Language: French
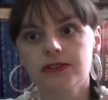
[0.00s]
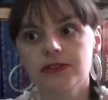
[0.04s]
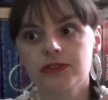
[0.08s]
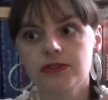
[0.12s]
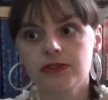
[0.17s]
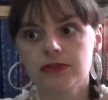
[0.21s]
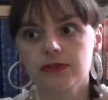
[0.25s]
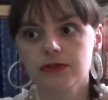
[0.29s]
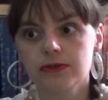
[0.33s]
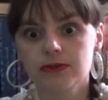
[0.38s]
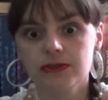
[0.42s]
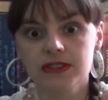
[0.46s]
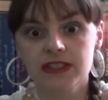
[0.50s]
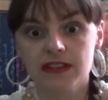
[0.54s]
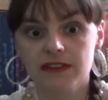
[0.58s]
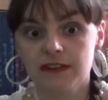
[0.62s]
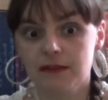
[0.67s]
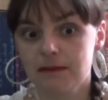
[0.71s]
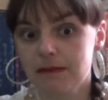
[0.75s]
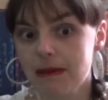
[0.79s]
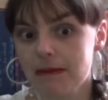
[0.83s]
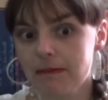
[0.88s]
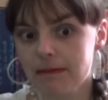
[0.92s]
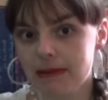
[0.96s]
je je
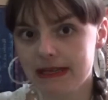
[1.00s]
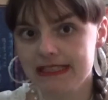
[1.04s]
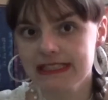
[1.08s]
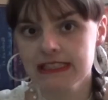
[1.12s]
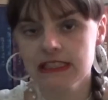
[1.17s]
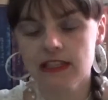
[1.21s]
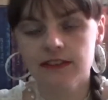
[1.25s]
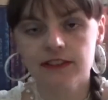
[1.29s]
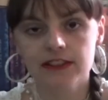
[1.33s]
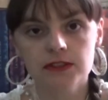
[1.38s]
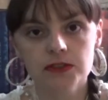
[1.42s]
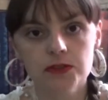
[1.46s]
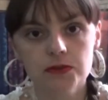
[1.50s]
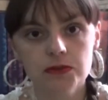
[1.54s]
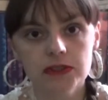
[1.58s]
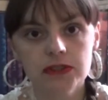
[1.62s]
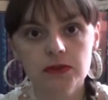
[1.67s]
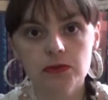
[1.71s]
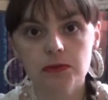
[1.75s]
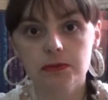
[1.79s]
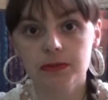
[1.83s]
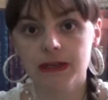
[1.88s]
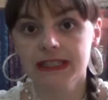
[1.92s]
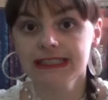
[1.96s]
savais même pas s'il y avait une
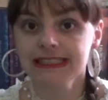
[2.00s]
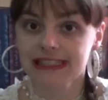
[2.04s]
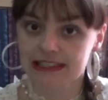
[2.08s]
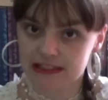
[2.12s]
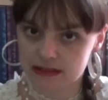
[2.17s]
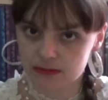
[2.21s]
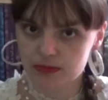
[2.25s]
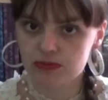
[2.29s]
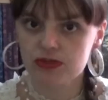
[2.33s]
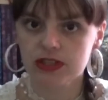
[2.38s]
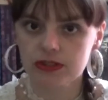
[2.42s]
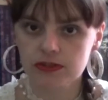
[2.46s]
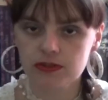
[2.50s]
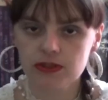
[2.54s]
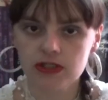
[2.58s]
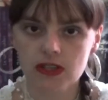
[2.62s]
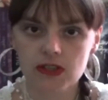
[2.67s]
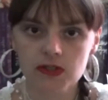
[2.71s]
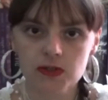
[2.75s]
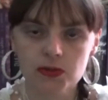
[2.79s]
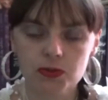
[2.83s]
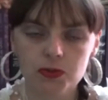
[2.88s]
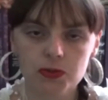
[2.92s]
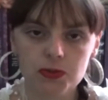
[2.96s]
suite ou pas, ça débouchait en tout
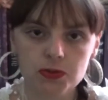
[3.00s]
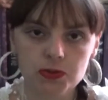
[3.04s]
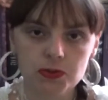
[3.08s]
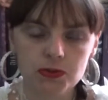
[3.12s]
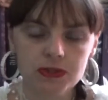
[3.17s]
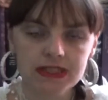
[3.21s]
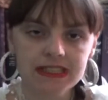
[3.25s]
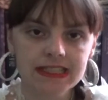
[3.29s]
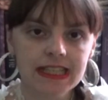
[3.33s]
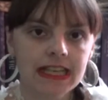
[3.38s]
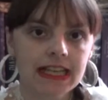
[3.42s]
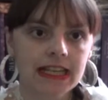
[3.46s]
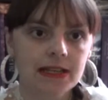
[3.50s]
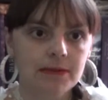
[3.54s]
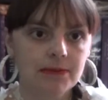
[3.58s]
cas sur une suite,